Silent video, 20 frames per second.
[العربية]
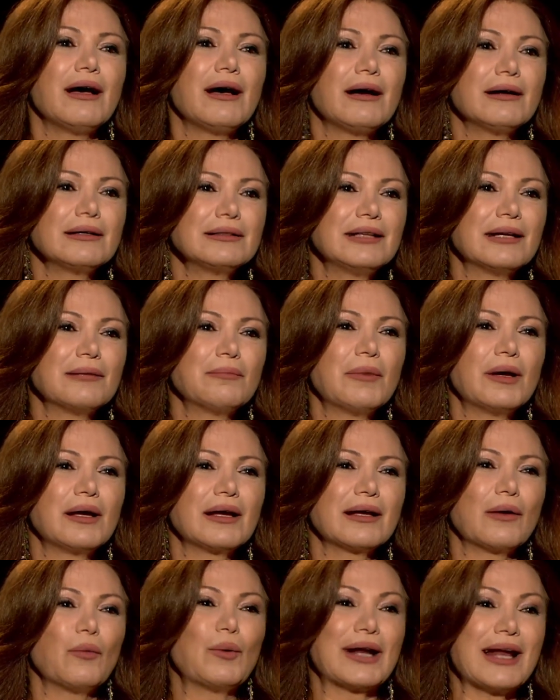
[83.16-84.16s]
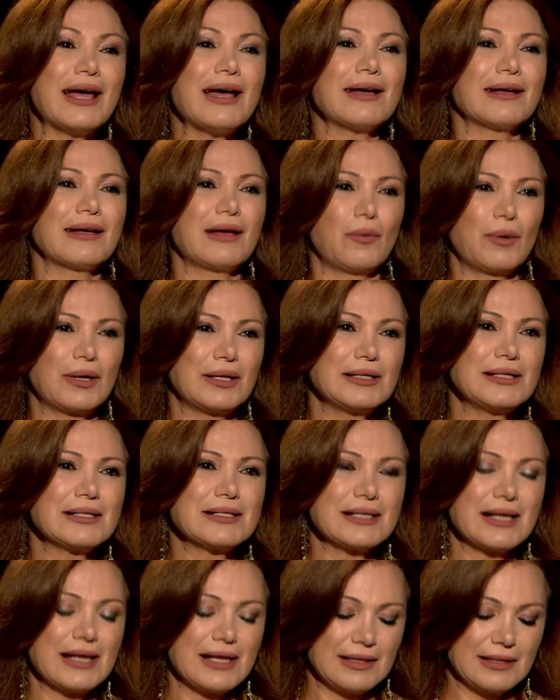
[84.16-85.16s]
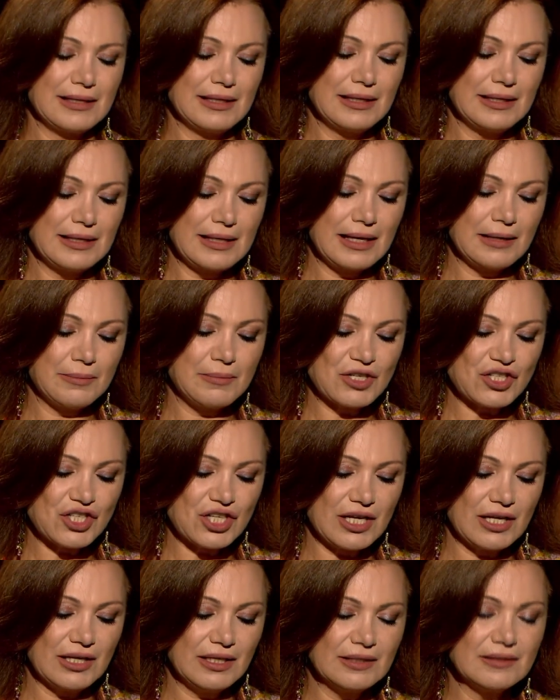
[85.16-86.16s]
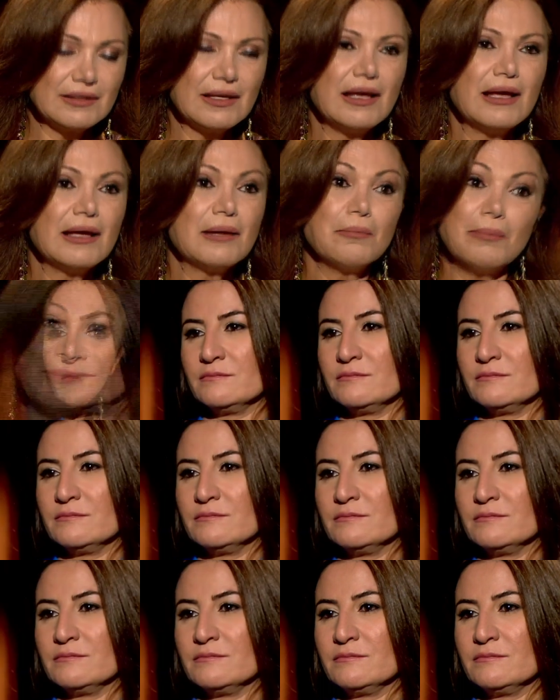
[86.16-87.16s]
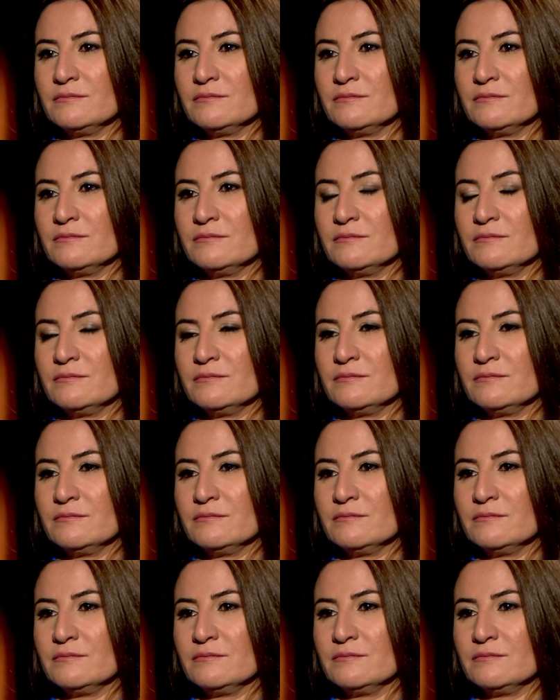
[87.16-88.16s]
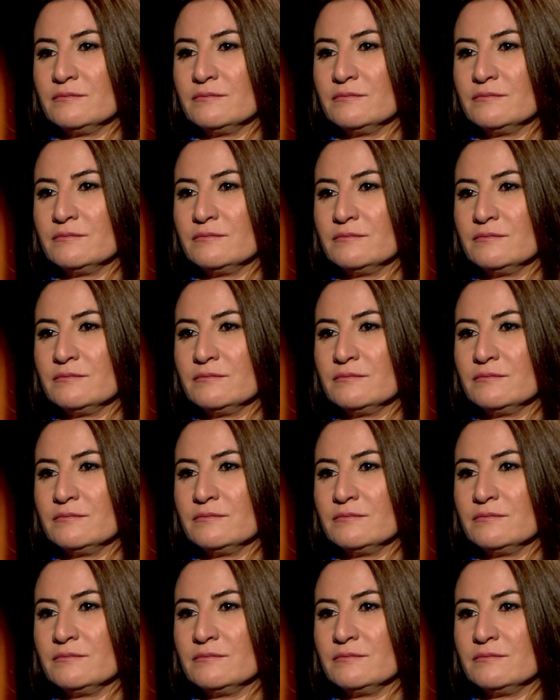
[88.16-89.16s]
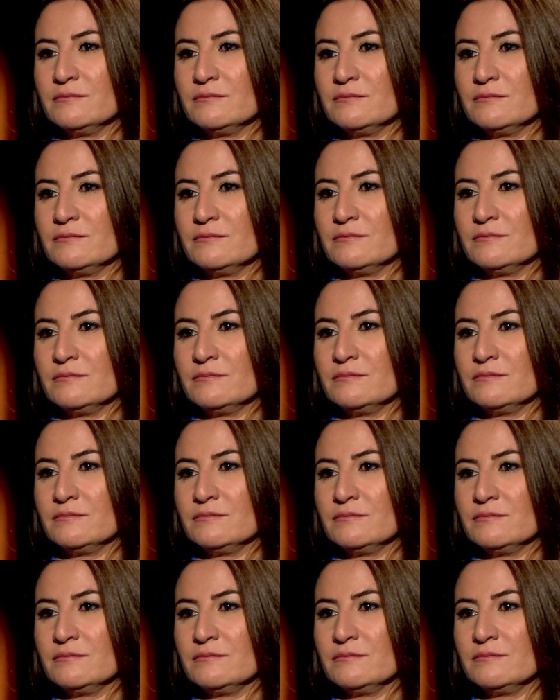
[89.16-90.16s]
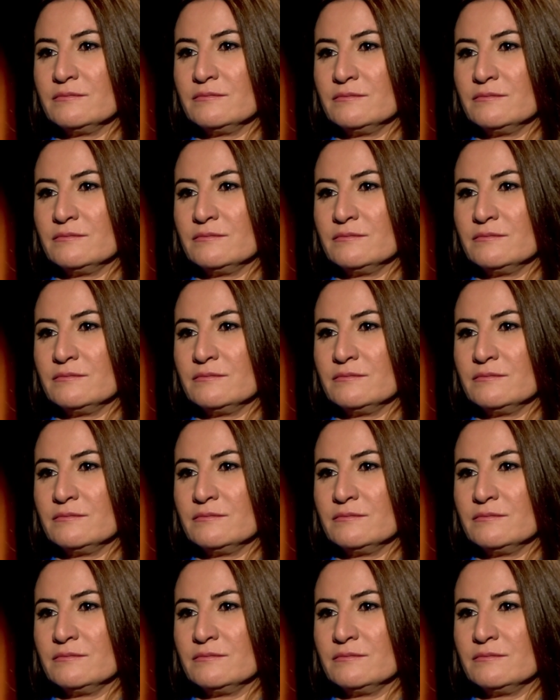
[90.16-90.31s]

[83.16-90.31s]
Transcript: أيضا وراء كواليس هذه المشاهد من هم الأزيديين وماذا حصل في أغسطس